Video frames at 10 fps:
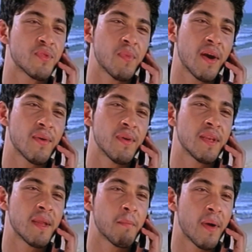ఇక
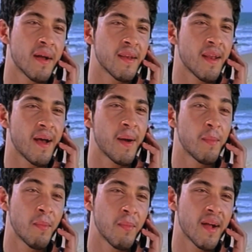అమ్మాయి మీ అబ్బాయిని
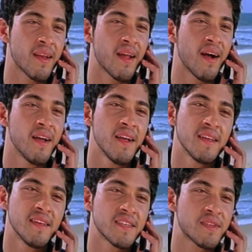ఎంత ప్రేమగా
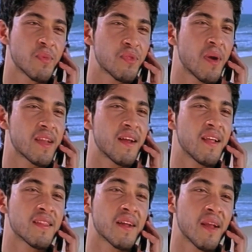చూసుకుంటుందో
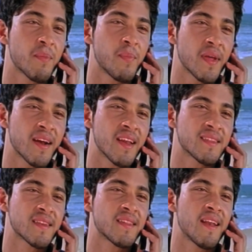చెప్పడానికి పదాలే
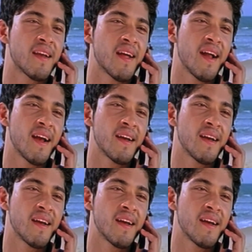దొరకట్లేదు డాడ్